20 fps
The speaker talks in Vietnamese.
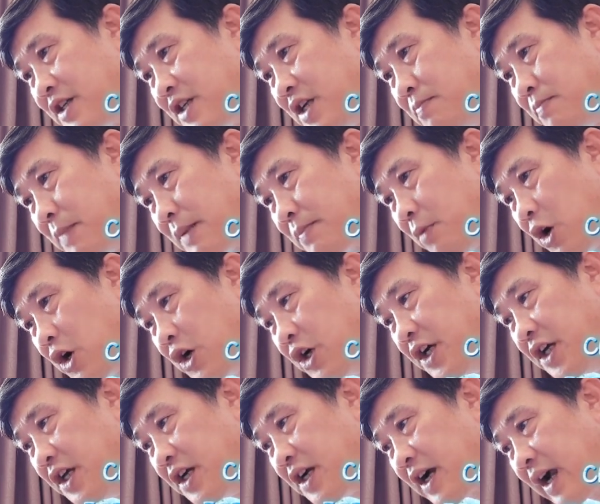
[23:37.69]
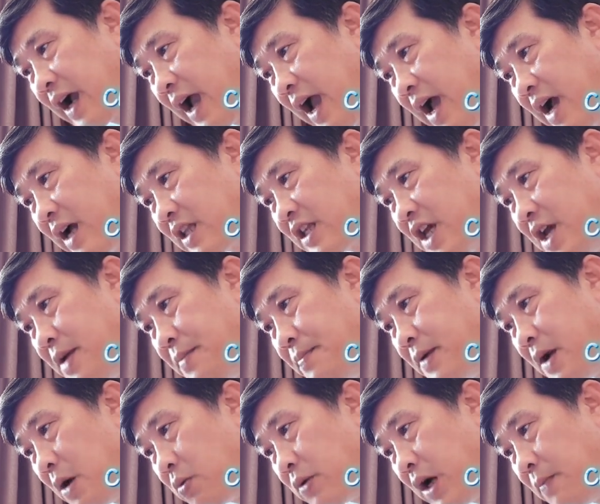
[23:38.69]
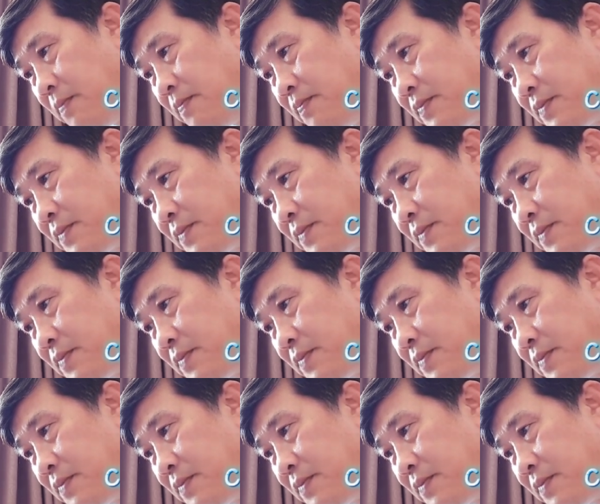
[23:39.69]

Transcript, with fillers: trên mặt mọi người càng thêm nồng động.